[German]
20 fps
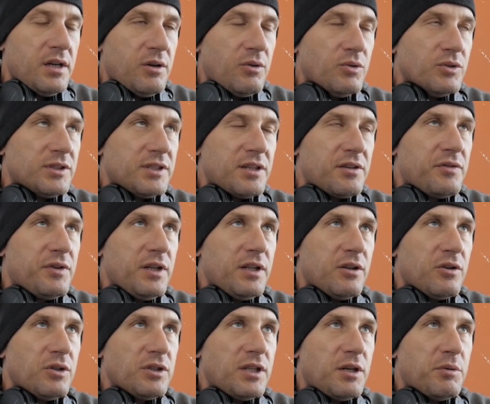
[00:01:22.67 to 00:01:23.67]
Und sehr viele
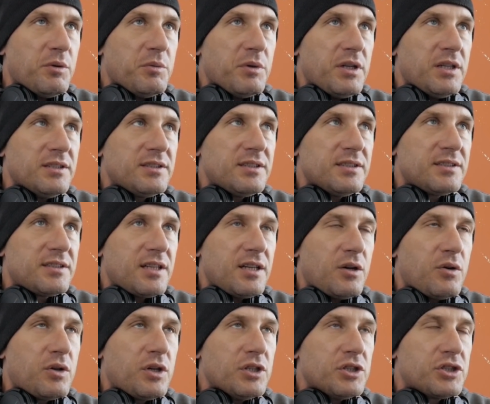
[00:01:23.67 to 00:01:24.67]
Leute haben mir letzte Zeit
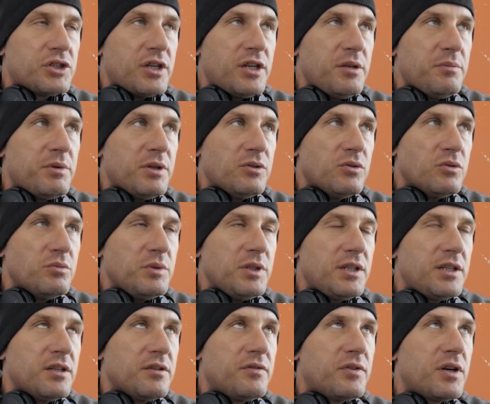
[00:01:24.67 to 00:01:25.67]
auch geschrieben und
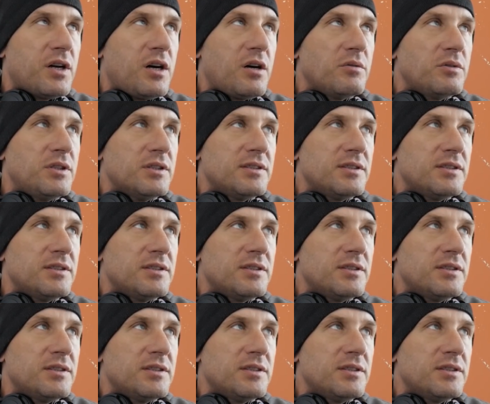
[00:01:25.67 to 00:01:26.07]
mich gefragt,